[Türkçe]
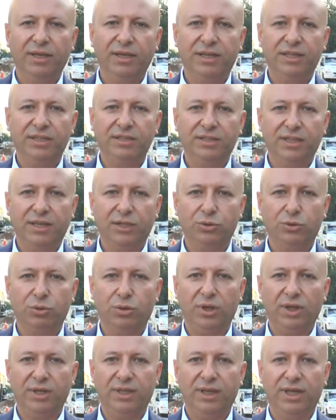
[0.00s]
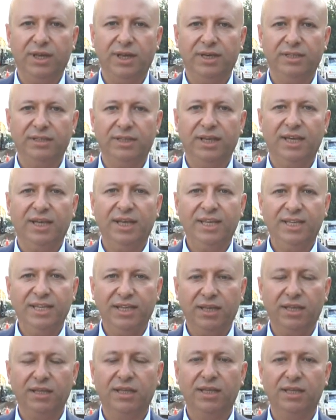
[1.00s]
ihtiyaç duyulan yerlerde
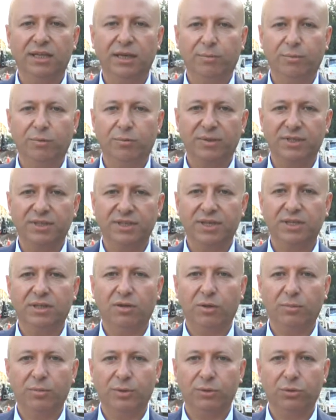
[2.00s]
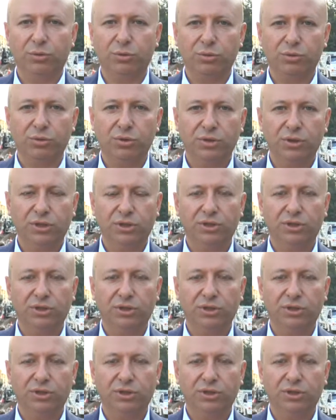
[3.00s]
yeniden yapılmasına devam ediyoruz.